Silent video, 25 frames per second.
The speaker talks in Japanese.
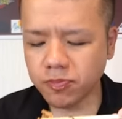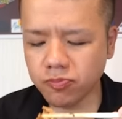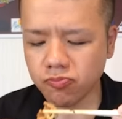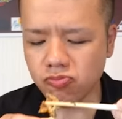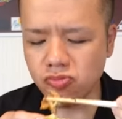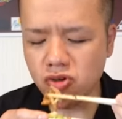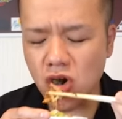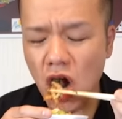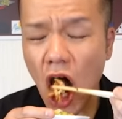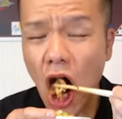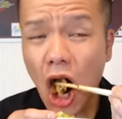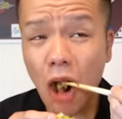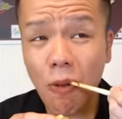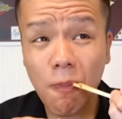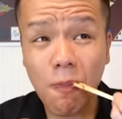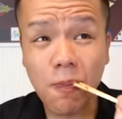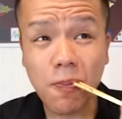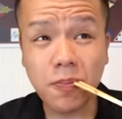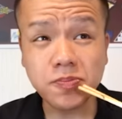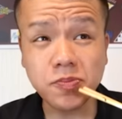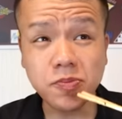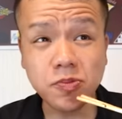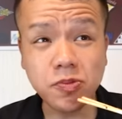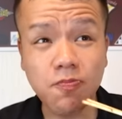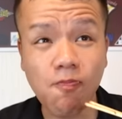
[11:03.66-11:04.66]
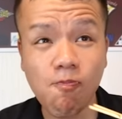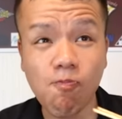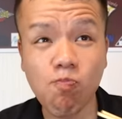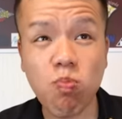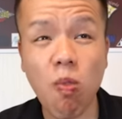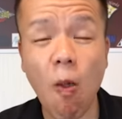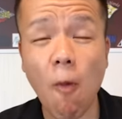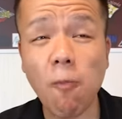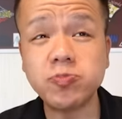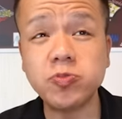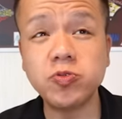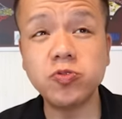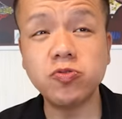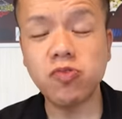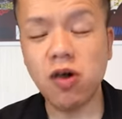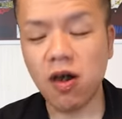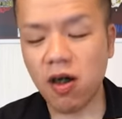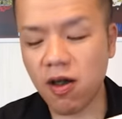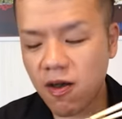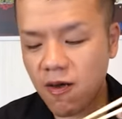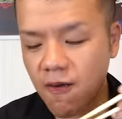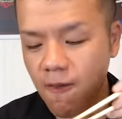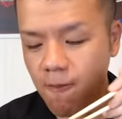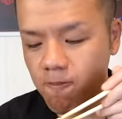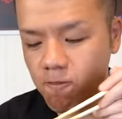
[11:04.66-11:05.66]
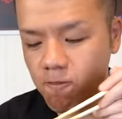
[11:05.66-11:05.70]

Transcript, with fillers: うわ、うわ、